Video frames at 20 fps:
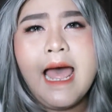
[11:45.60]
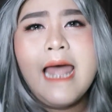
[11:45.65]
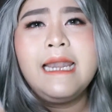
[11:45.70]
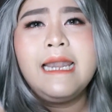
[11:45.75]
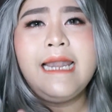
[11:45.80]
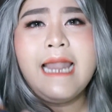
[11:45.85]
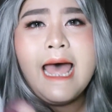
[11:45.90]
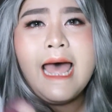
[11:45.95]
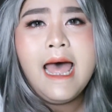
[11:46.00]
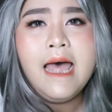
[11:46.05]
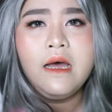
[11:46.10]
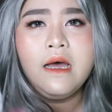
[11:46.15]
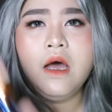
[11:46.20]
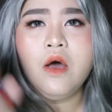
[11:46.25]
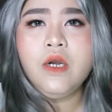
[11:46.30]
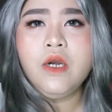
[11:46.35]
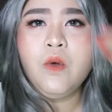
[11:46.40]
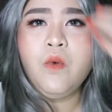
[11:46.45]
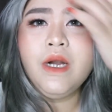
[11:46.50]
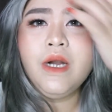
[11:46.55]
อันละ
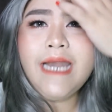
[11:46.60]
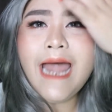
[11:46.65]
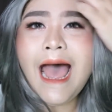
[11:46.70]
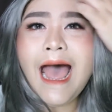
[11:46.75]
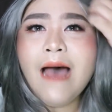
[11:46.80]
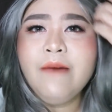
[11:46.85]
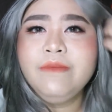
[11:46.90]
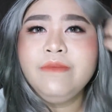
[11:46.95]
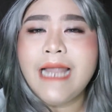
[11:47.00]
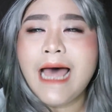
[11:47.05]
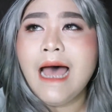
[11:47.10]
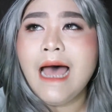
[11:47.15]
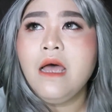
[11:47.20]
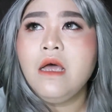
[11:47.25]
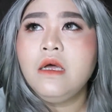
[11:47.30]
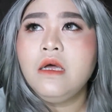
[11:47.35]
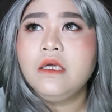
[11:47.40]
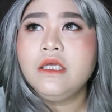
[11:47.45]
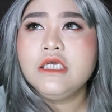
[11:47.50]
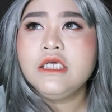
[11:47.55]
เขาเรียกว่าด้ามละ
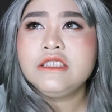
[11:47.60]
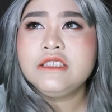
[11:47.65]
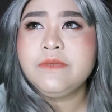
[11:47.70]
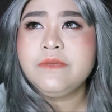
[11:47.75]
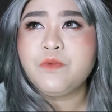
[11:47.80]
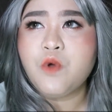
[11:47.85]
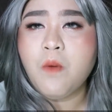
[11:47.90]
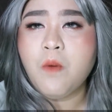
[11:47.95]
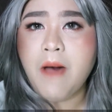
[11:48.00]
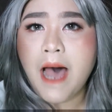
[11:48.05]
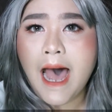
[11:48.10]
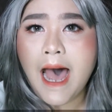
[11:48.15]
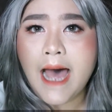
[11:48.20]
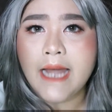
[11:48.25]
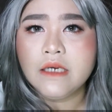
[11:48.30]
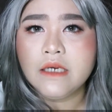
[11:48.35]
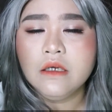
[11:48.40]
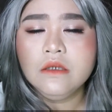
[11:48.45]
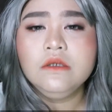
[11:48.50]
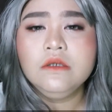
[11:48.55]
20กว่าบา
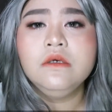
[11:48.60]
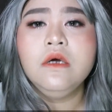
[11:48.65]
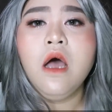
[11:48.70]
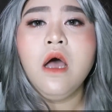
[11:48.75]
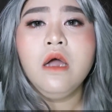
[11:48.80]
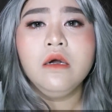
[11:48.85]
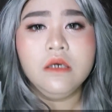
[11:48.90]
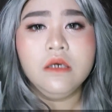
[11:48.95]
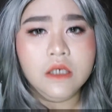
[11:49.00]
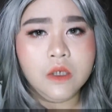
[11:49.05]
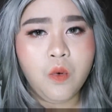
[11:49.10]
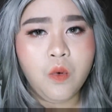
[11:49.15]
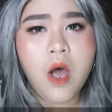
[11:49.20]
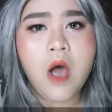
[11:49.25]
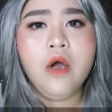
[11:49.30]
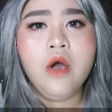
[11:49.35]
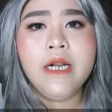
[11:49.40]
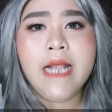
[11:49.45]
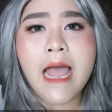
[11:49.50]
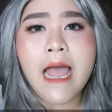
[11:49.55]
ทก็คือถือ
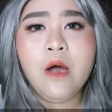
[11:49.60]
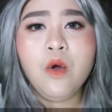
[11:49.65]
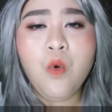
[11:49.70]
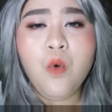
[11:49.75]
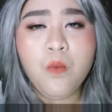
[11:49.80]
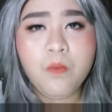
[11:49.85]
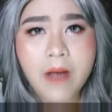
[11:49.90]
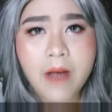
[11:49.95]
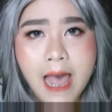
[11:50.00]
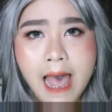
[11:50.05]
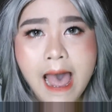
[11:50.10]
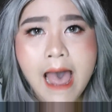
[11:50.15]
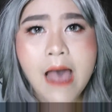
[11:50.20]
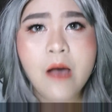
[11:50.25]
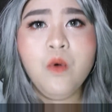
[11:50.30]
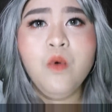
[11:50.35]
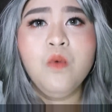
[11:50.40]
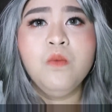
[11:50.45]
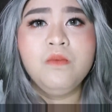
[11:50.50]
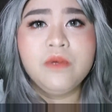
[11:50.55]
ว่าค่อนข้างคุ้มค่า
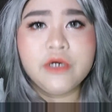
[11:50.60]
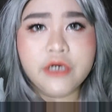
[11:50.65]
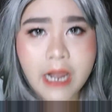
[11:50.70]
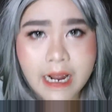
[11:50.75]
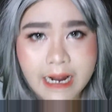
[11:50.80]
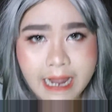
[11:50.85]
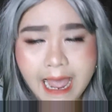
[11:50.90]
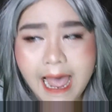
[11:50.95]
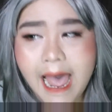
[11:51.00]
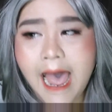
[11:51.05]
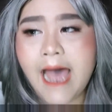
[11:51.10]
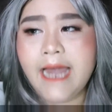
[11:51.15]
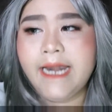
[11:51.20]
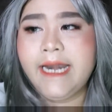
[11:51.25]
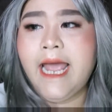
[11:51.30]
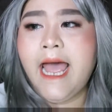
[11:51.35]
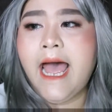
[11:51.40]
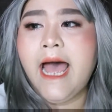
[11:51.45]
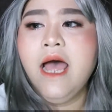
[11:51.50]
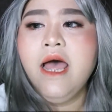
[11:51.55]
คุ้มราคา
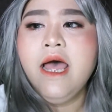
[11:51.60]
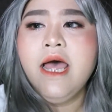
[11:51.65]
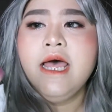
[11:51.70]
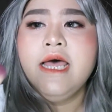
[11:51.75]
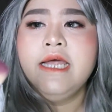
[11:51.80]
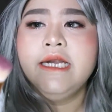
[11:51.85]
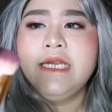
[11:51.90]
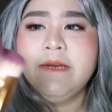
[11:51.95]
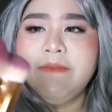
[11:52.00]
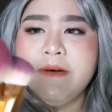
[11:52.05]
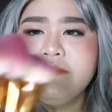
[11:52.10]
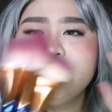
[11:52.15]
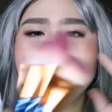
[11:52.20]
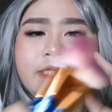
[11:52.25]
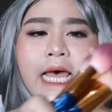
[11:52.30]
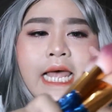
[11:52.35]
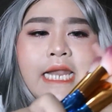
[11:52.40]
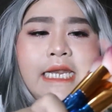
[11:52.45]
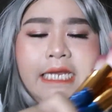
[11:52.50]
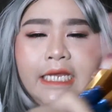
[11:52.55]
นะคะเดี๋ยวบัม
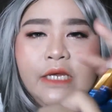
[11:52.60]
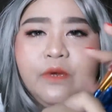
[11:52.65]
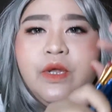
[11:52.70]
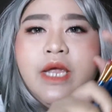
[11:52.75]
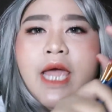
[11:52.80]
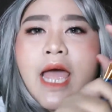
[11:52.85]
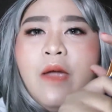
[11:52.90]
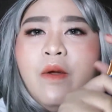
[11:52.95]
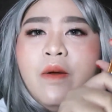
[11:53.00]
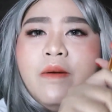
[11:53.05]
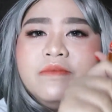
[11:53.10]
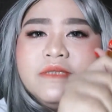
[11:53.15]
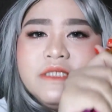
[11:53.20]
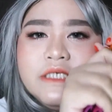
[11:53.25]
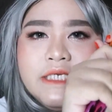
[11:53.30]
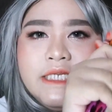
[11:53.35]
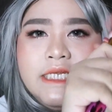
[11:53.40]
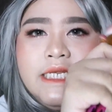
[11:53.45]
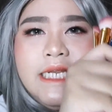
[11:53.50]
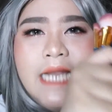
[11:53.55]
จะลิงก์ไว้ให้ว่าบัม
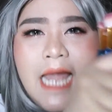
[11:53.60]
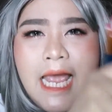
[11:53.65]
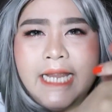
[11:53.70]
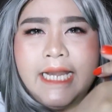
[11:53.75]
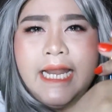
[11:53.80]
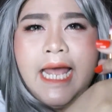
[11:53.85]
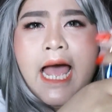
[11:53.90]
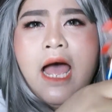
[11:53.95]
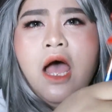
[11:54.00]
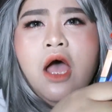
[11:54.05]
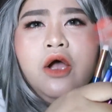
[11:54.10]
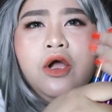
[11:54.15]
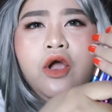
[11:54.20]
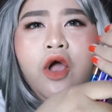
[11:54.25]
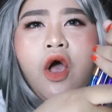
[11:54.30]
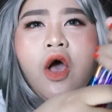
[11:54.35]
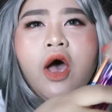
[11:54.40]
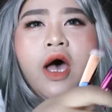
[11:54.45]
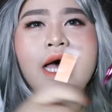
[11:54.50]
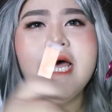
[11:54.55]
ซื้อที่ไหนนะคะ
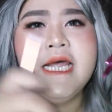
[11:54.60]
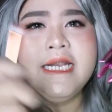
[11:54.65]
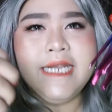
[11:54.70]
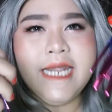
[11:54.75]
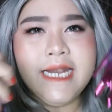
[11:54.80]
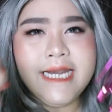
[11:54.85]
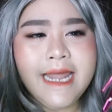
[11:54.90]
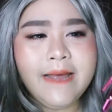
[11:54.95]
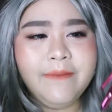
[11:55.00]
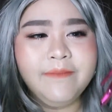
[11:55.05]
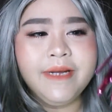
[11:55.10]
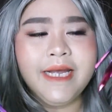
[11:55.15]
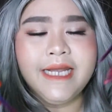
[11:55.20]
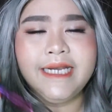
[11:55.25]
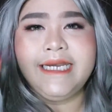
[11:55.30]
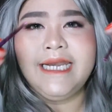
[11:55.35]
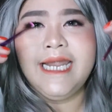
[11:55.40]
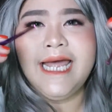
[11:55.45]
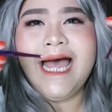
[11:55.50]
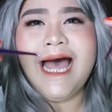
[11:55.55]
ก็แนะนำ
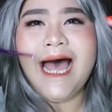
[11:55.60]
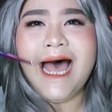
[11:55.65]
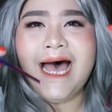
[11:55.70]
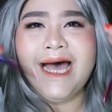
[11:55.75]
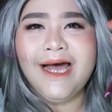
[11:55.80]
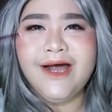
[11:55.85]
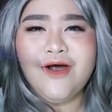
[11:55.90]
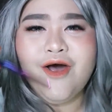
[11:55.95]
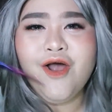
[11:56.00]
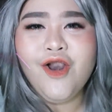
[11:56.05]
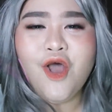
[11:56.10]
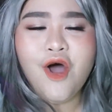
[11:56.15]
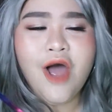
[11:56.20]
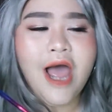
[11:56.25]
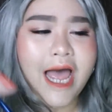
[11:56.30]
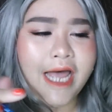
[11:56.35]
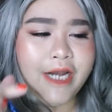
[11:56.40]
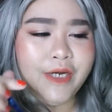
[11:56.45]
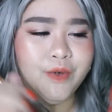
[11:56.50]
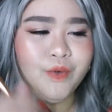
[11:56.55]
กันนะคะก็ลอ
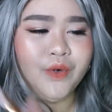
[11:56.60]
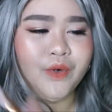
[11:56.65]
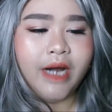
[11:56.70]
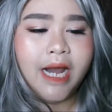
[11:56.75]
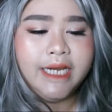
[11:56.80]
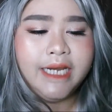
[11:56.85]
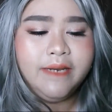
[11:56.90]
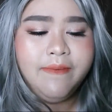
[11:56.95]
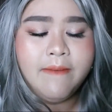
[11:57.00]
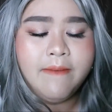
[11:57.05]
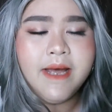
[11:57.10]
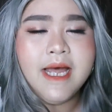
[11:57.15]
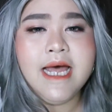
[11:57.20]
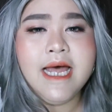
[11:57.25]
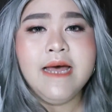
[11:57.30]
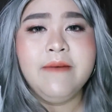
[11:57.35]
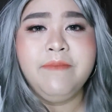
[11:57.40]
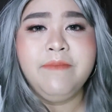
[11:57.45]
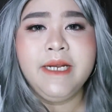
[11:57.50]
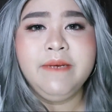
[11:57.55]
งหาดูใครที่แบบ
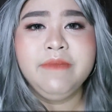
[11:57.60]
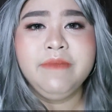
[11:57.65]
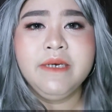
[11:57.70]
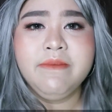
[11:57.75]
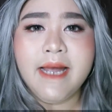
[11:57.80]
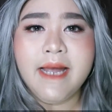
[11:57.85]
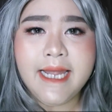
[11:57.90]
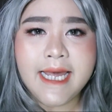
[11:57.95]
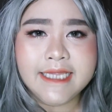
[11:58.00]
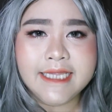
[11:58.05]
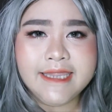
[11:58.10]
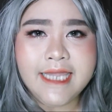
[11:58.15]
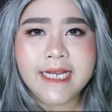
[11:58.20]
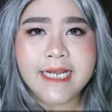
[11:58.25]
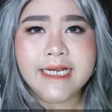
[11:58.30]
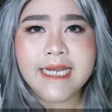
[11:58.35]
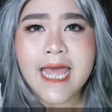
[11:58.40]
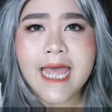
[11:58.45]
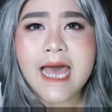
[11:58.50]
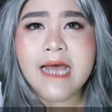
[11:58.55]
เป็นมือใหม่หัดแต่
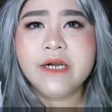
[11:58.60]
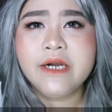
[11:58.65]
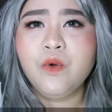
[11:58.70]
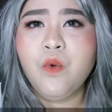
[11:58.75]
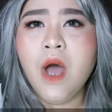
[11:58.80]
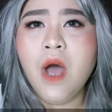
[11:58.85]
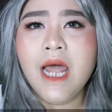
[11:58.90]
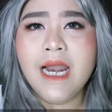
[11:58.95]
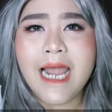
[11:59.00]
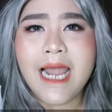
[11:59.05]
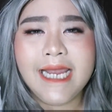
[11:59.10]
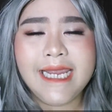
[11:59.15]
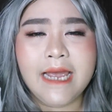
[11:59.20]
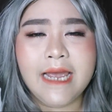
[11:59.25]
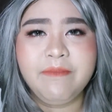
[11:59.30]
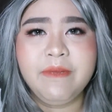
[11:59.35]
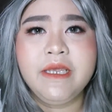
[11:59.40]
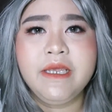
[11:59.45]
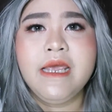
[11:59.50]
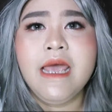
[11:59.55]
งหน้าหรือว่าอะไรอ
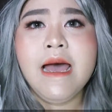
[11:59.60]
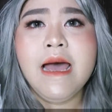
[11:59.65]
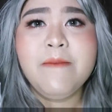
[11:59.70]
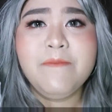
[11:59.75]
ยากมี